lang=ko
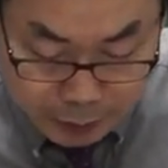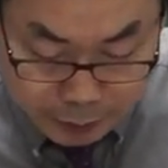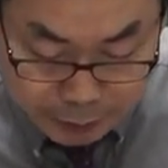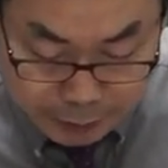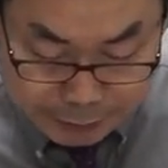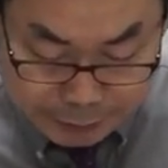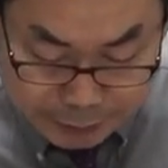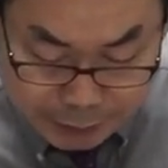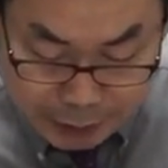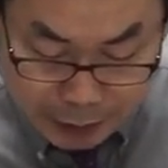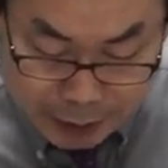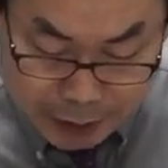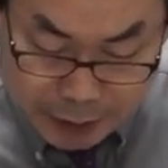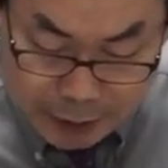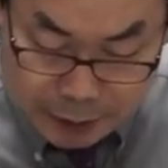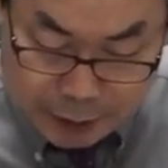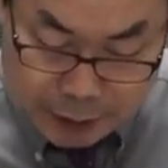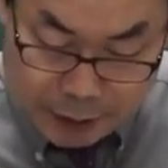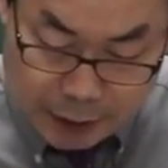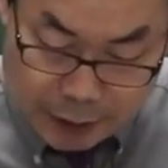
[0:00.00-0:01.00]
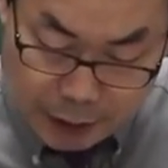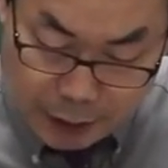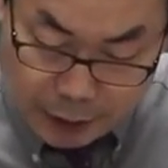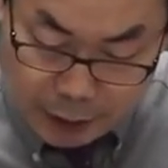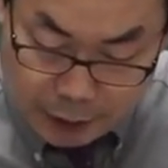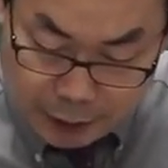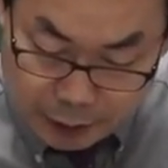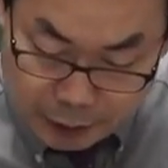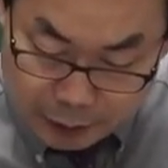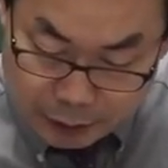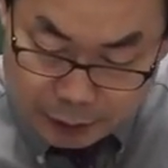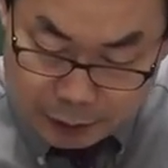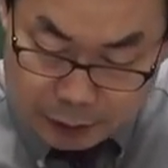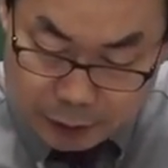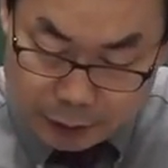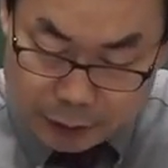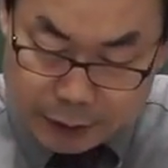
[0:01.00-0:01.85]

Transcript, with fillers: 기재하여야 어,